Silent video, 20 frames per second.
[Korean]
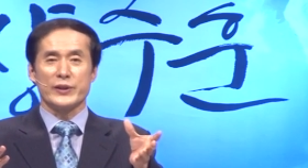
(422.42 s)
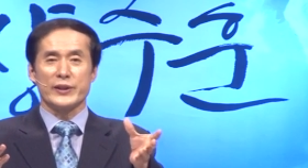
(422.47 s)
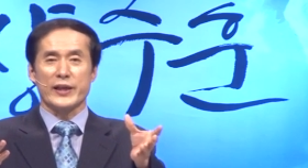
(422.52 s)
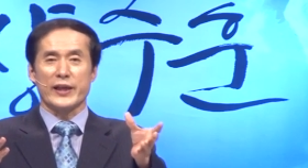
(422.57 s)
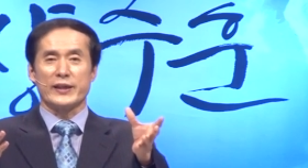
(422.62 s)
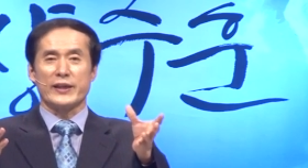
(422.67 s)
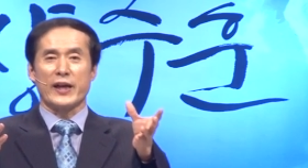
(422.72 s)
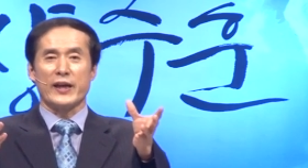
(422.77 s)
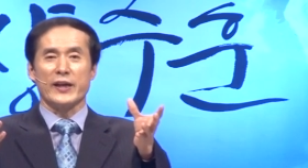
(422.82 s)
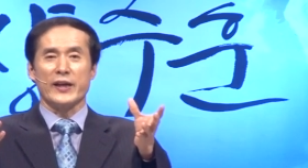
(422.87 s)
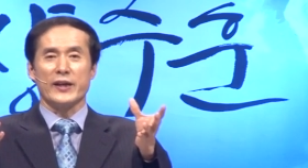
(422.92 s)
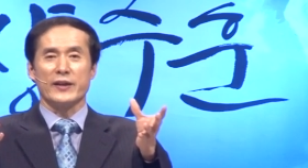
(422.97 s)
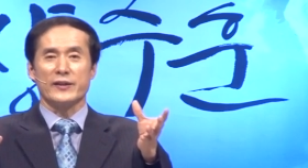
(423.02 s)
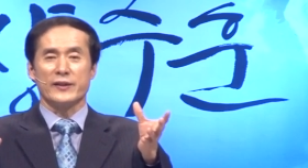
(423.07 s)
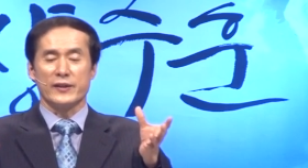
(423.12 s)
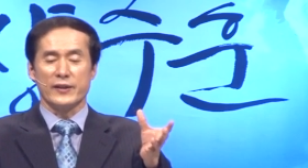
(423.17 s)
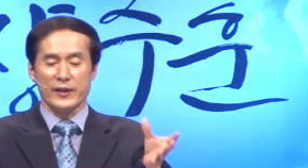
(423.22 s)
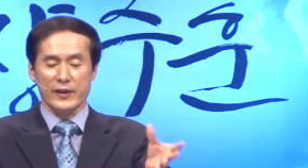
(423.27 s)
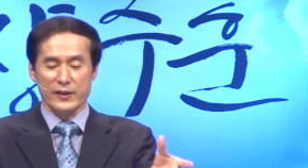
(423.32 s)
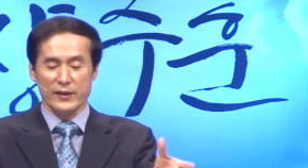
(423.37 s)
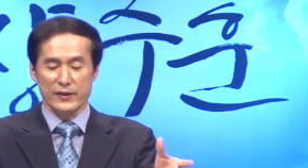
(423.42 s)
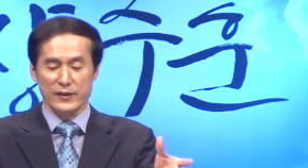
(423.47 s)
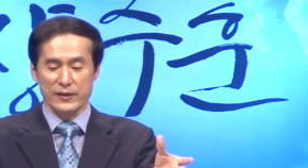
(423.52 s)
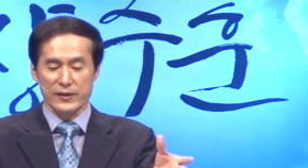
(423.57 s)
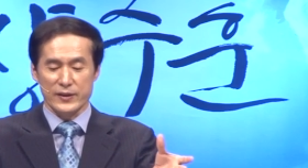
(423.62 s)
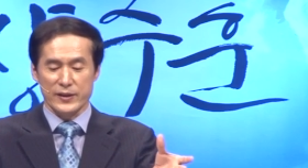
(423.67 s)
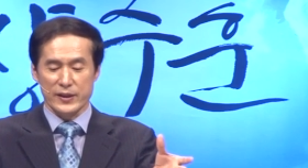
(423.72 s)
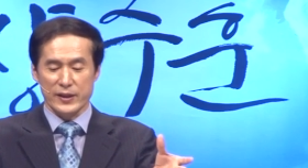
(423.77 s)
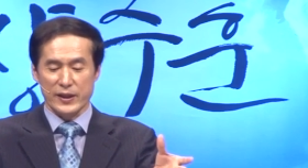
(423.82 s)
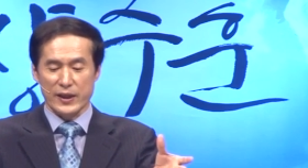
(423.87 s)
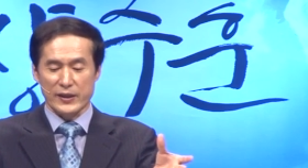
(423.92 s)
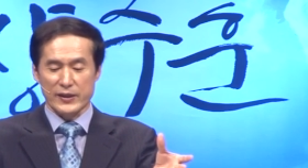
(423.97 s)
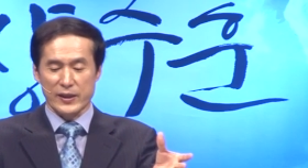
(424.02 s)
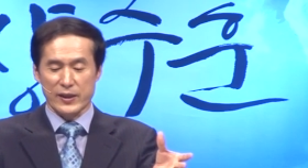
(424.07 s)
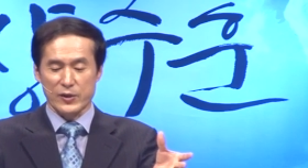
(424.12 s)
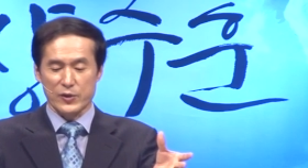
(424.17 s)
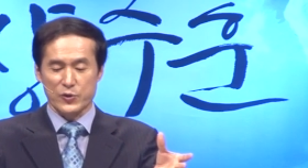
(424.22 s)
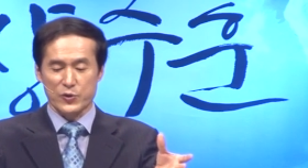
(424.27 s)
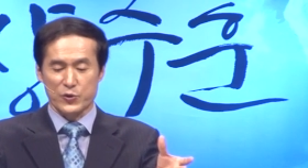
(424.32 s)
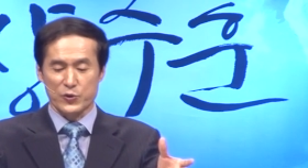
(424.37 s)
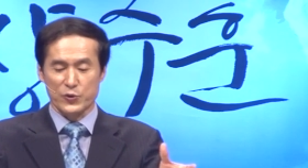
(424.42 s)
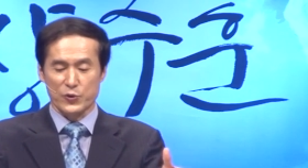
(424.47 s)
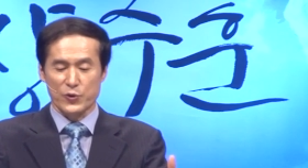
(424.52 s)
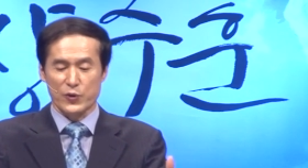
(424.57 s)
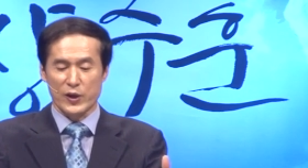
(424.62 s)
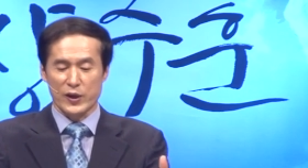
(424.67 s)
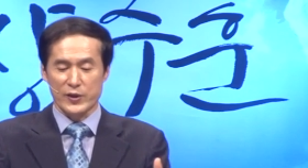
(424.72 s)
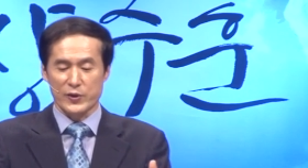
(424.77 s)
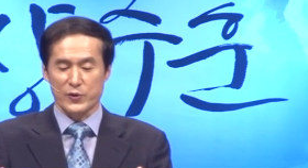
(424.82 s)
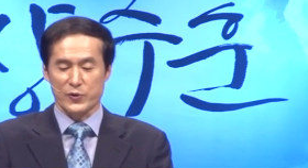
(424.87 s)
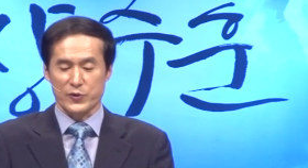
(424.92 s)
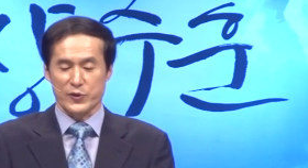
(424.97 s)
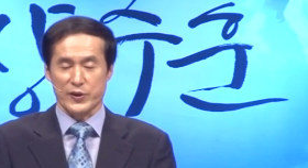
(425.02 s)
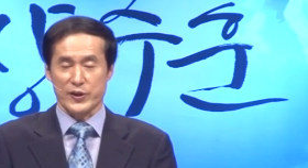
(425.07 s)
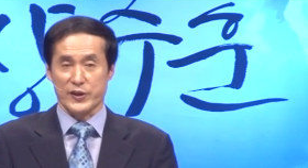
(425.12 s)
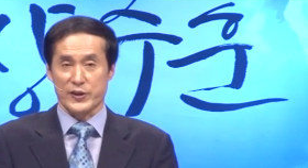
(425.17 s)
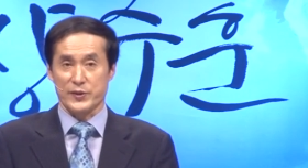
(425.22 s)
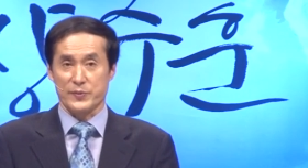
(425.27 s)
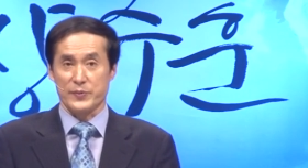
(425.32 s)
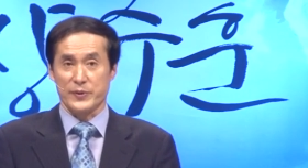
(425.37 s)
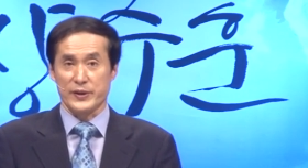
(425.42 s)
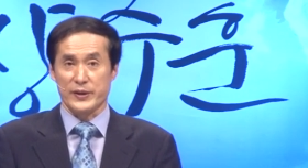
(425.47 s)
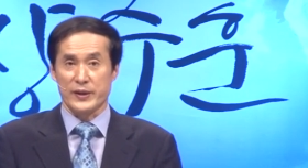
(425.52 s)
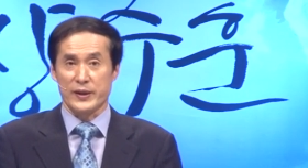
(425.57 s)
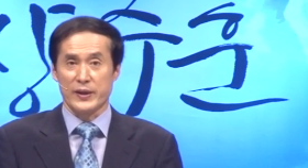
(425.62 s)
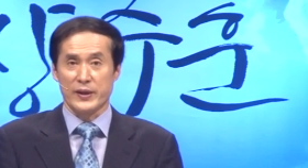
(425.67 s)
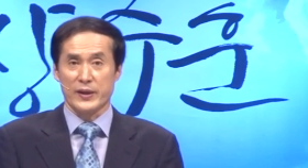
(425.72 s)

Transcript: 재단에 드리는 것이 가장 중요한 요소였습니다.